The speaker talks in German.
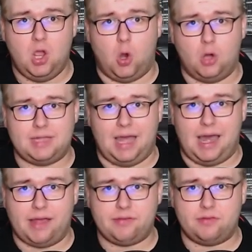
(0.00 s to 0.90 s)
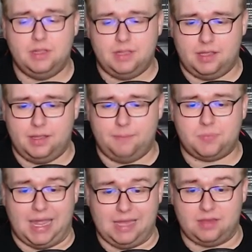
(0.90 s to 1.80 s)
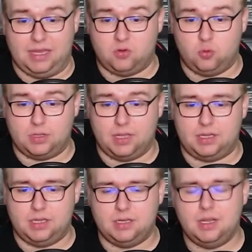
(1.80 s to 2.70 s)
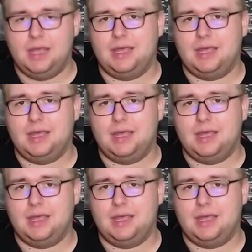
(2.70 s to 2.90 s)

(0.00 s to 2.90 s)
Auch der Haas ähm, hat echt gut reagiert.